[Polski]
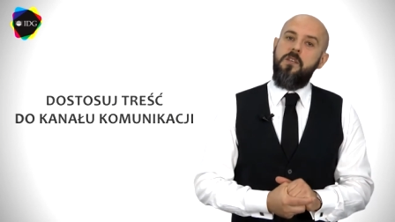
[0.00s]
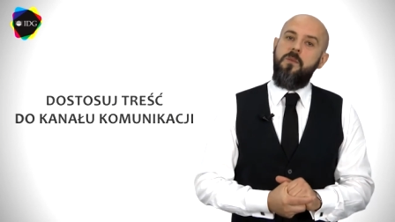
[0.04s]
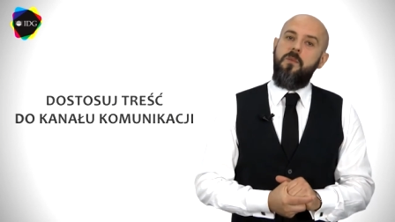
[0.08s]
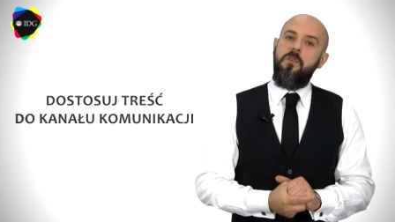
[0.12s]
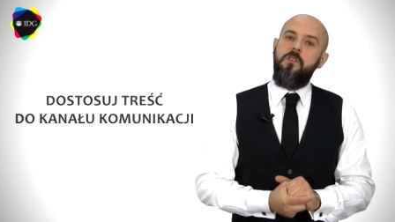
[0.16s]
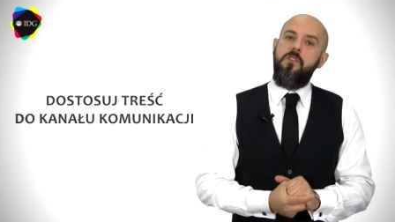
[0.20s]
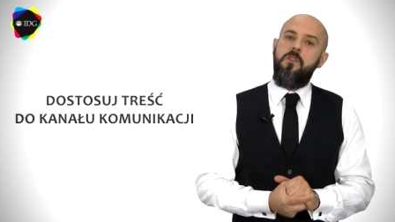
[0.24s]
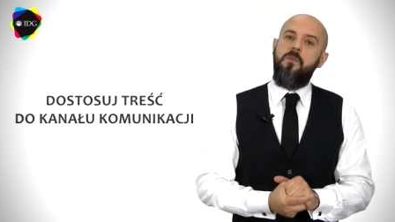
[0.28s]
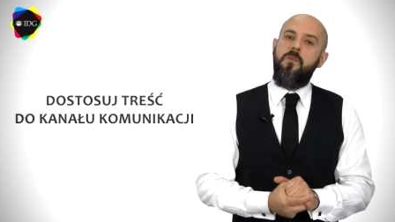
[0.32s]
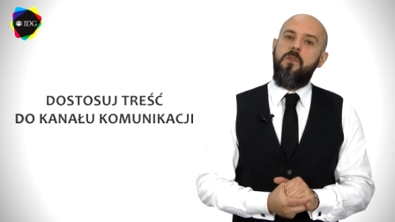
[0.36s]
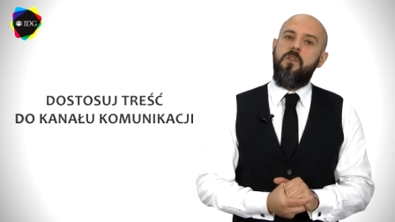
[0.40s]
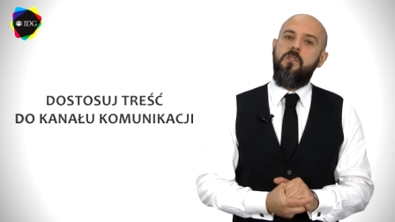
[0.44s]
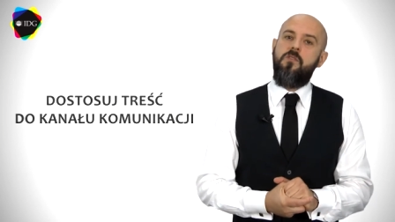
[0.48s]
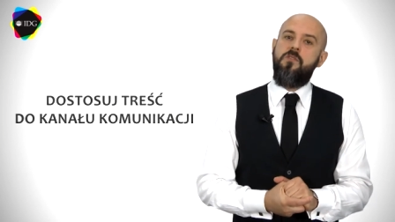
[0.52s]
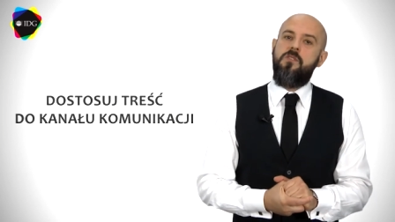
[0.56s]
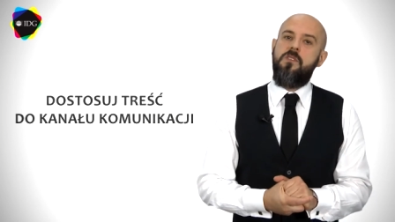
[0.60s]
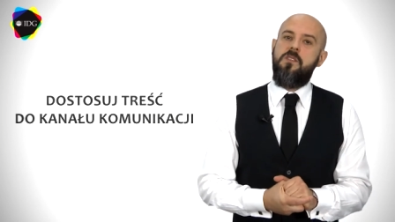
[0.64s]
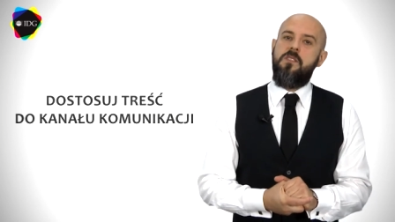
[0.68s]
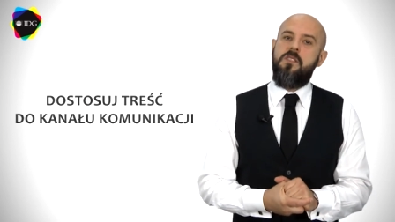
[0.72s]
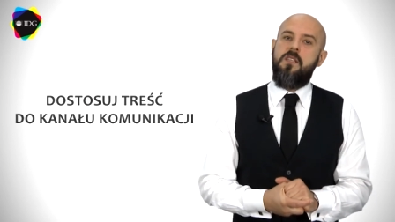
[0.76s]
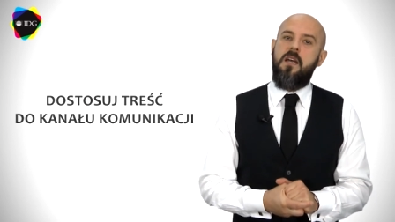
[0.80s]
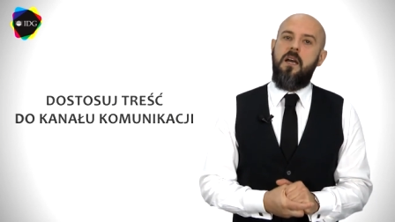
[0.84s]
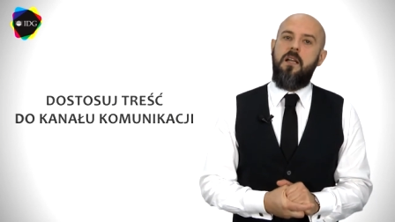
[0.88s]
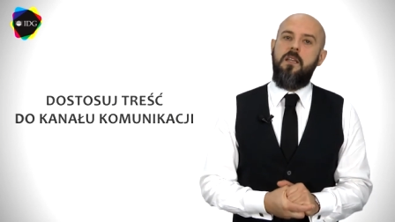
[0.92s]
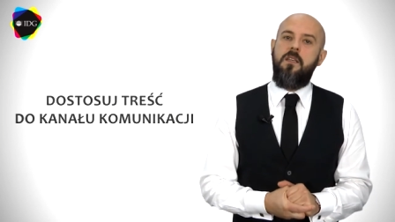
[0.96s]
będziemy
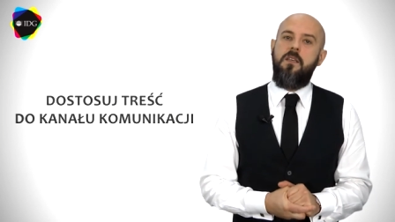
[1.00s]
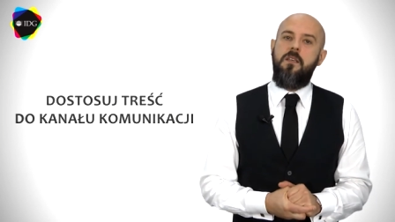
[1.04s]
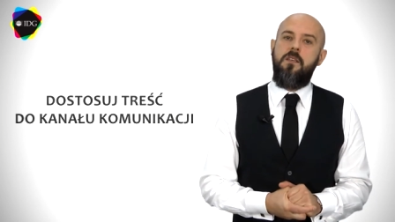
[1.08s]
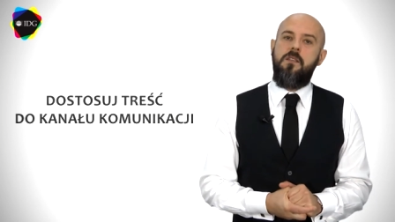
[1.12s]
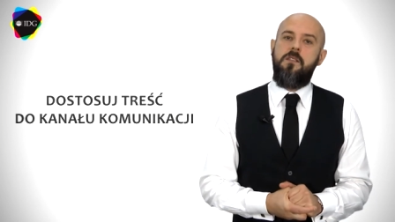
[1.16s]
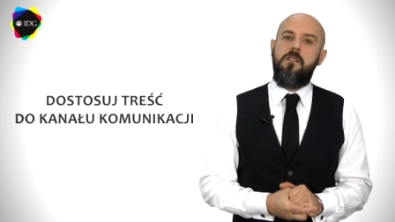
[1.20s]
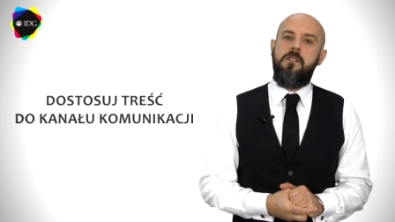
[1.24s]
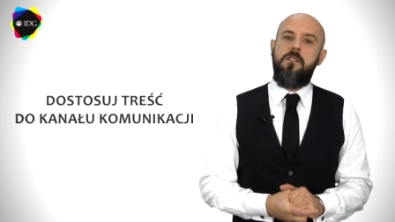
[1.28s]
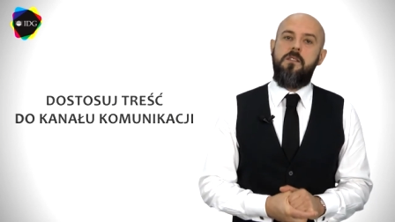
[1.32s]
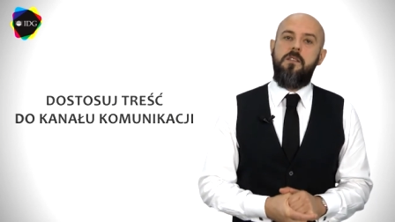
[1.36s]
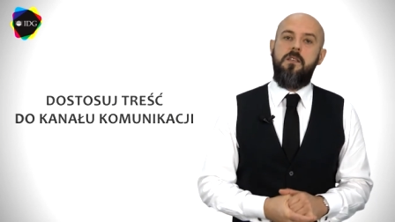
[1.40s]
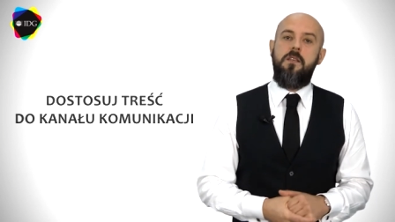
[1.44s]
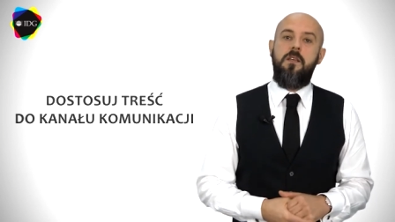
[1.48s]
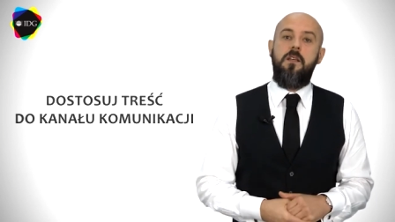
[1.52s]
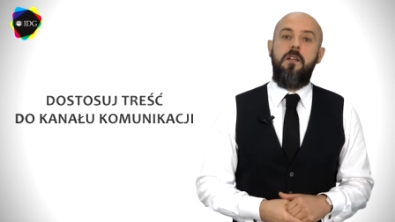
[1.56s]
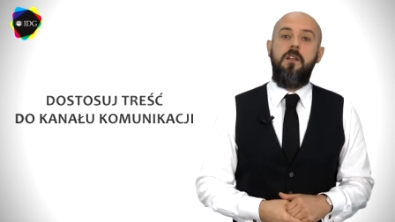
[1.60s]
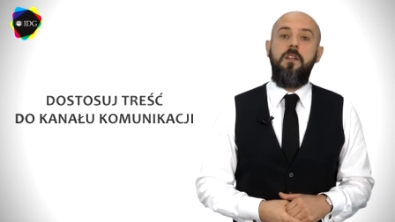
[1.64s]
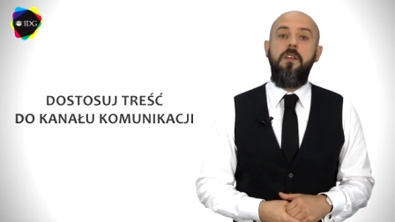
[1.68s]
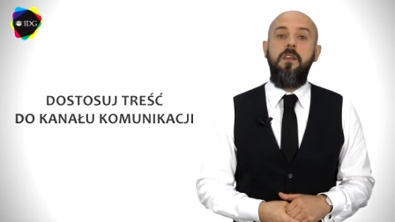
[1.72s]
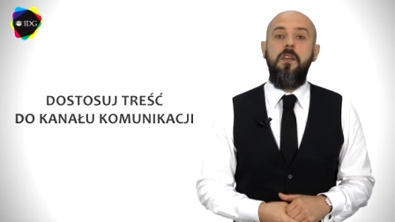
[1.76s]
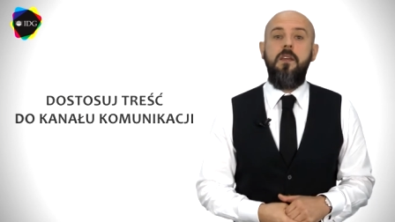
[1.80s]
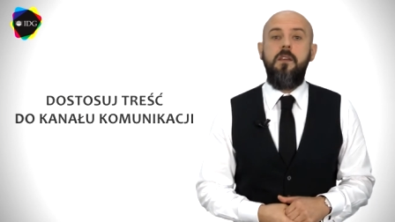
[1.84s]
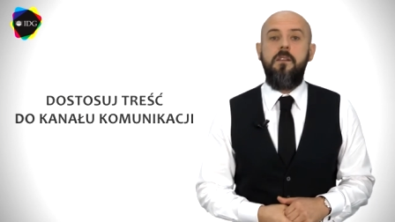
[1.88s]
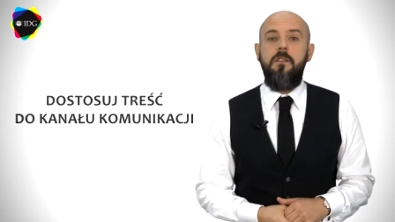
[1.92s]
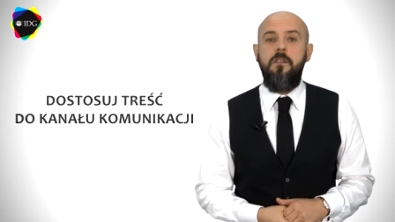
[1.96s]
korzystali z
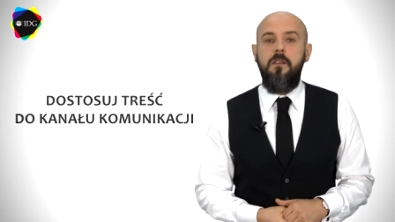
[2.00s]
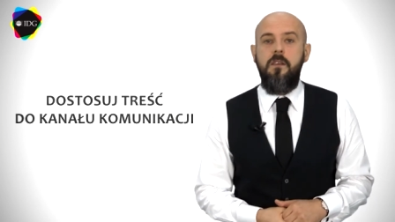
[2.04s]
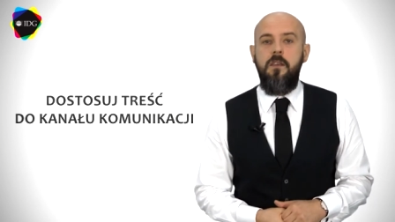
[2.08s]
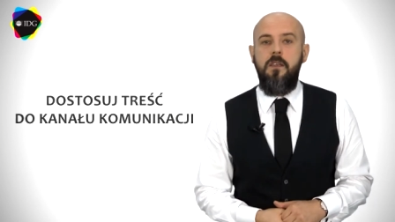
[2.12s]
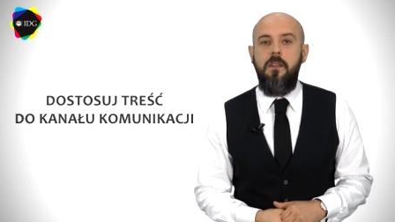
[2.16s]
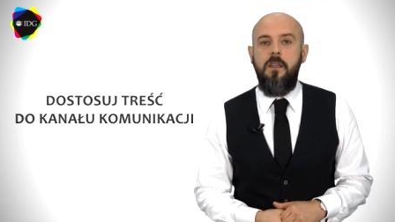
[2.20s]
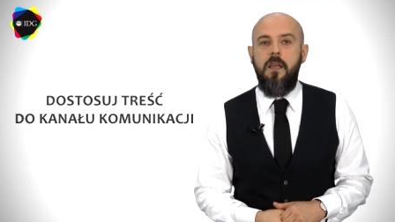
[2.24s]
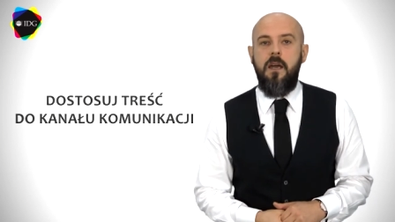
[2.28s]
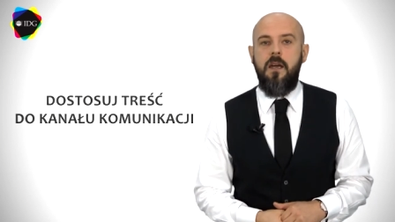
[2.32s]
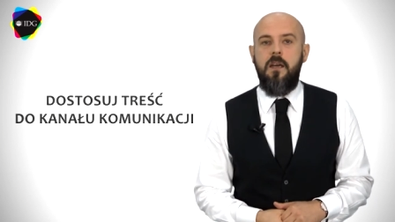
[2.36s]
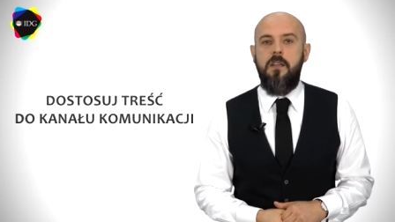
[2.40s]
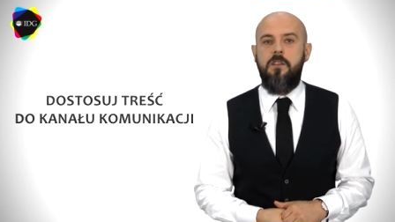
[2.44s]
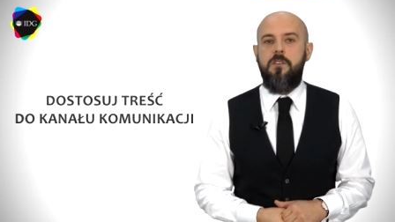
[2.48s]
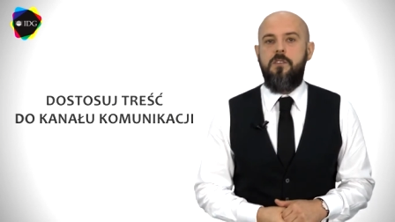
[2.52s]
LinkedIna,